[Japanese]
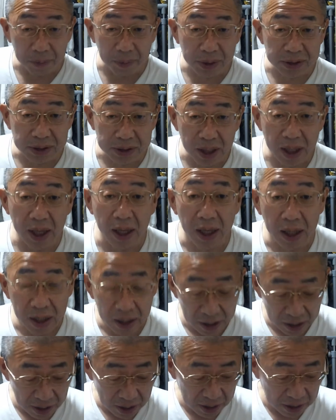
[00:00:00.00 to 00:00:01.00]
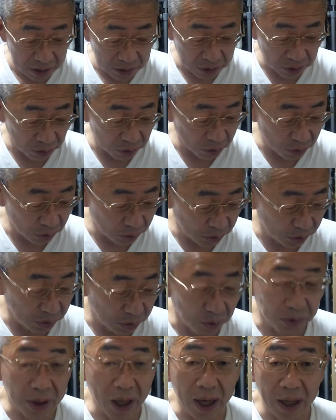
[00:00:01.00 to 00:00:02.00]
ましてそのうち
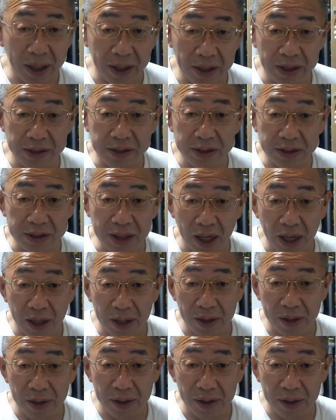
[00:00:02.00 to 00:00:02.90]
の第1弾、